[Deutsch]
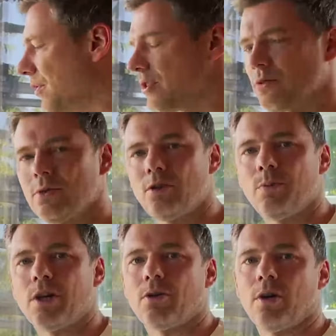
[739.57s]
französischen
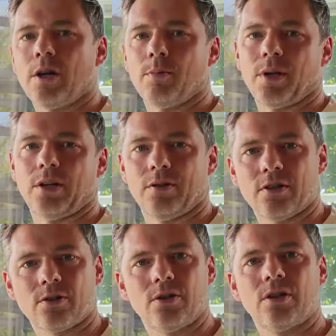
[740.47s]
Balkon anbringt. Und
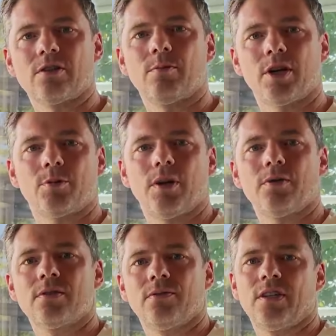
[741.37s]
das könnte dann zum Beispiel
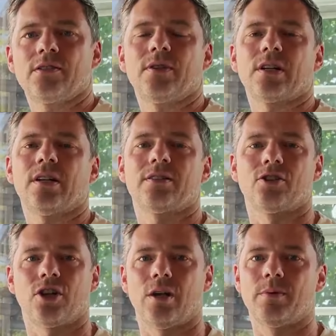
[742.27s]
außen eine fest verglaste
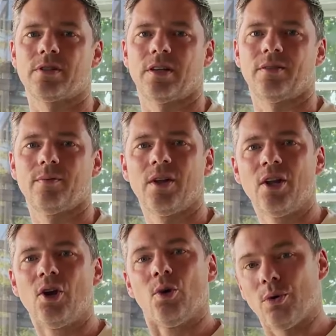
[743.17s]
Scheibe sein.
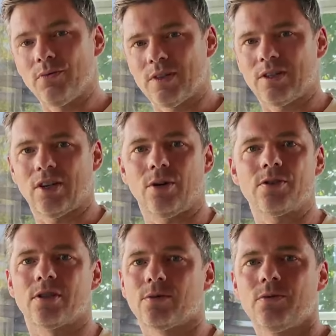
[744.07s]
Und was ich hier auch
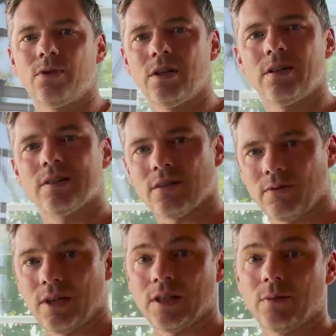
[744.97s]
sehr gut finde, ist auch
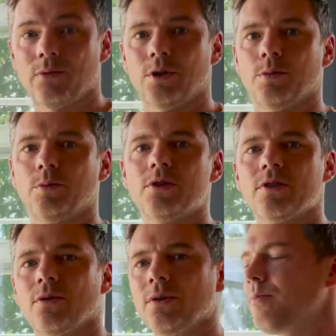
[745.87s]
wieder ein Tipp für die
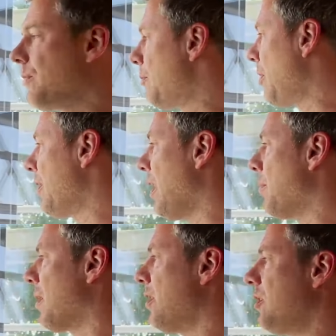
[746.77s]
Bemusterung. Die Bauern
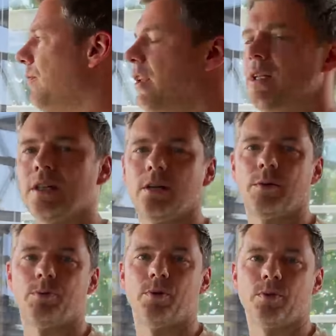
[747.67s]
haben gleich die Fliegengitter
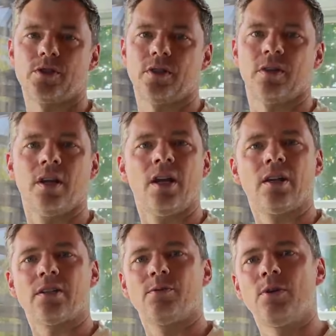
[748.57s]
mit bemustert.
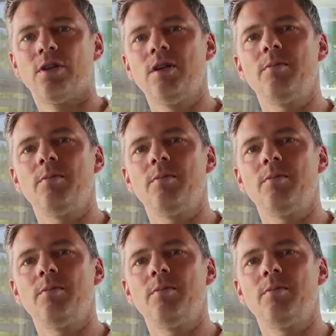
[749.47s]
Das würde ich